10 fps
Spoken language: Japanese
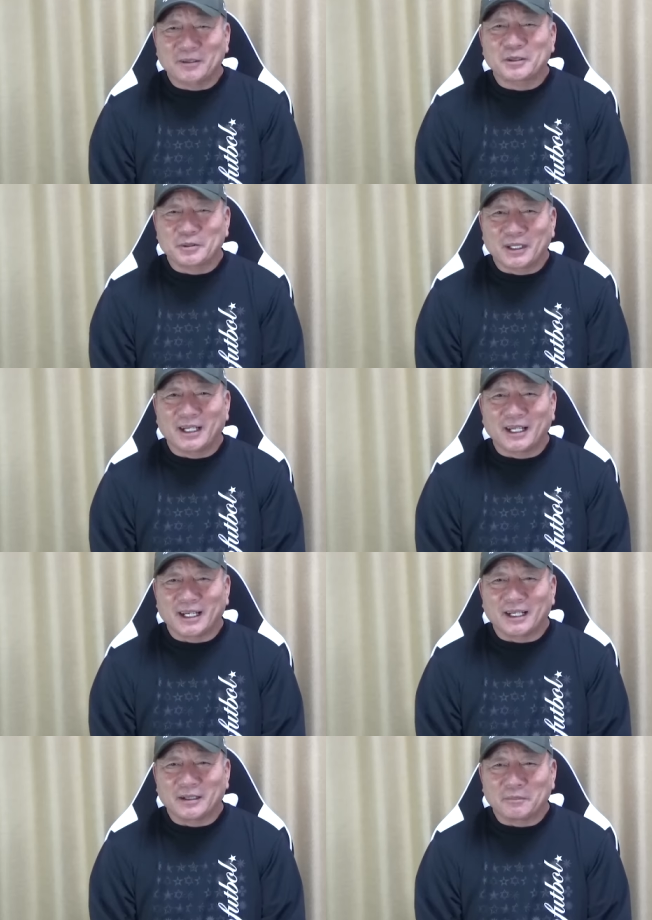るより
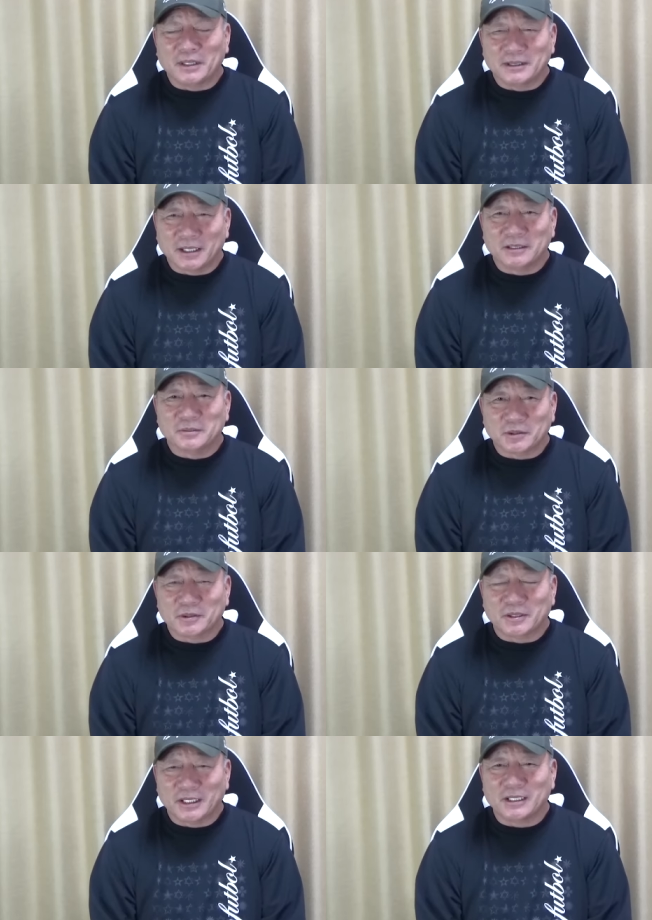は、まあ、ジャイアンツも
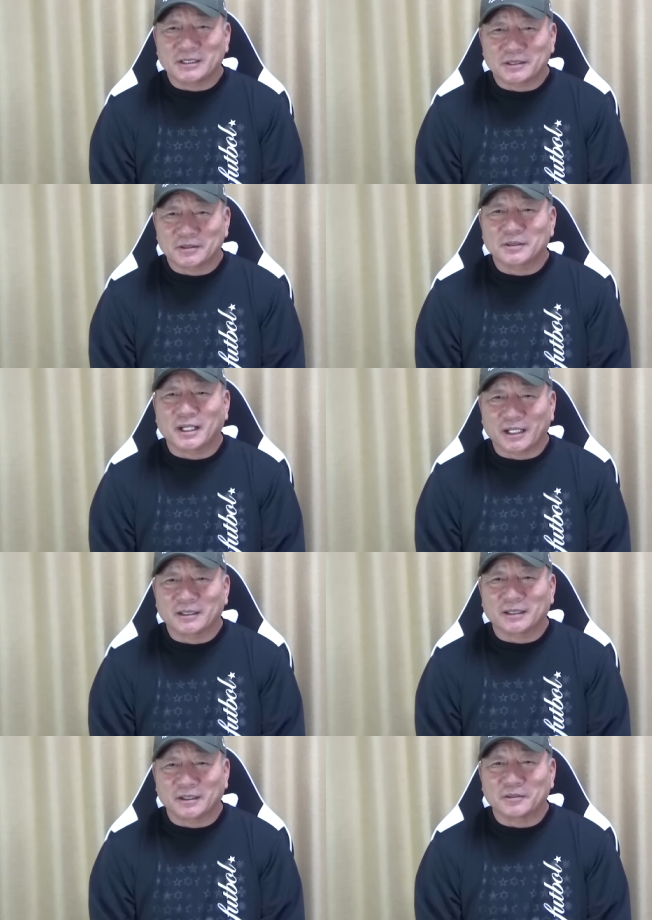すっきりするか
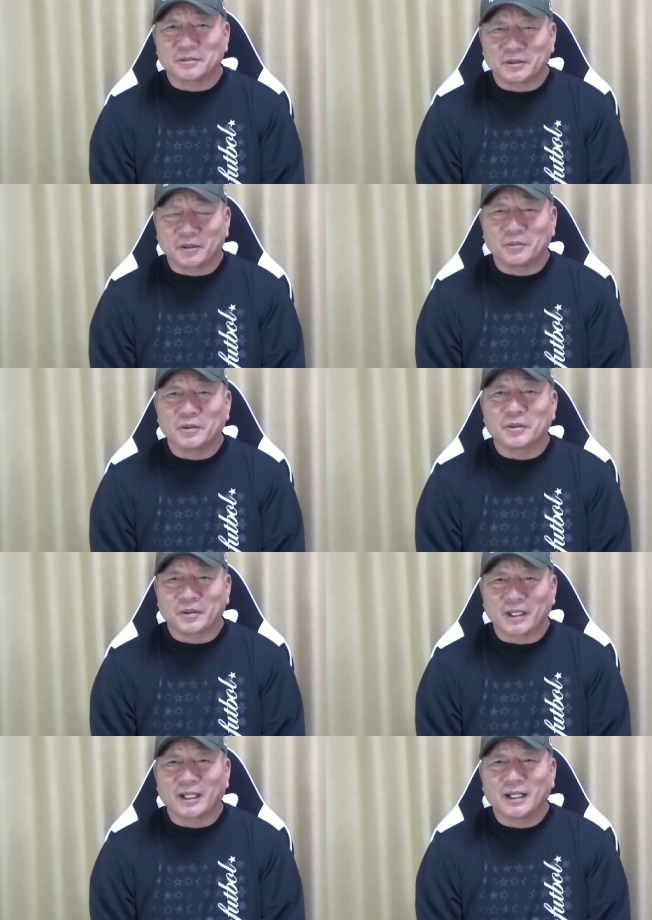なっていうふうに思うよ
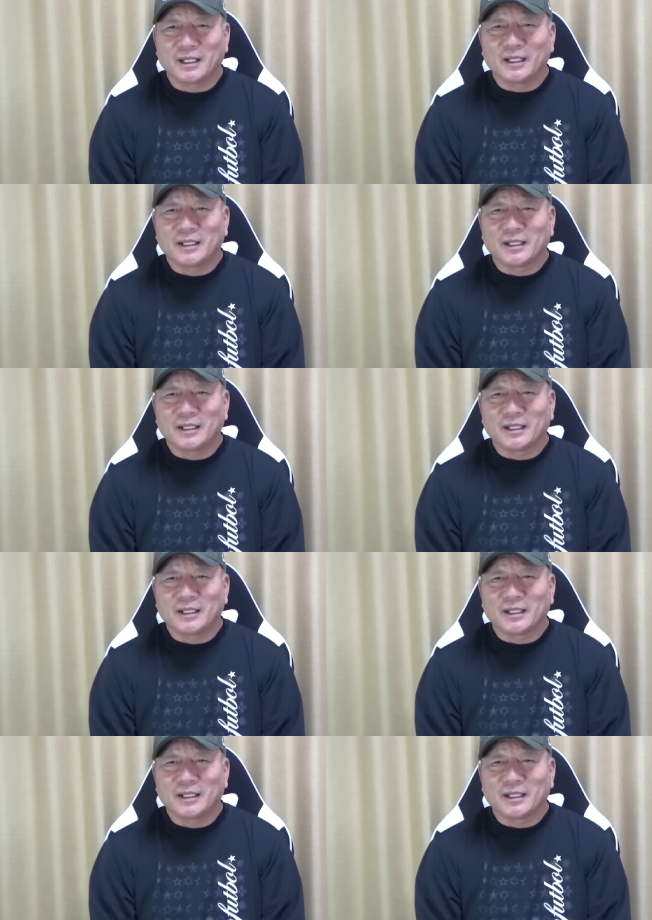ね。